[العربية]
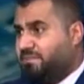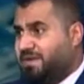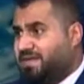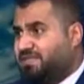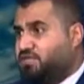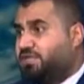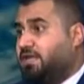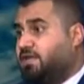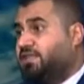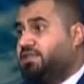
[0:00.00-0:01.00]
بنتيجة
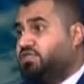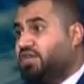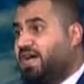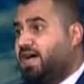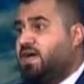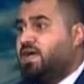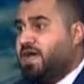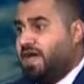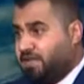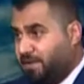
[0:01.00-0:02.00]
الاتجاه
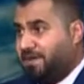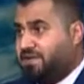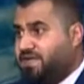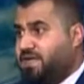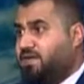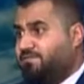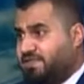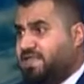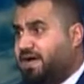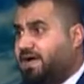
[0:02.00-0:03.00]
اليابانيين في
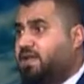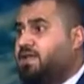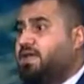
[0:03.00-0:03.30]
الداخل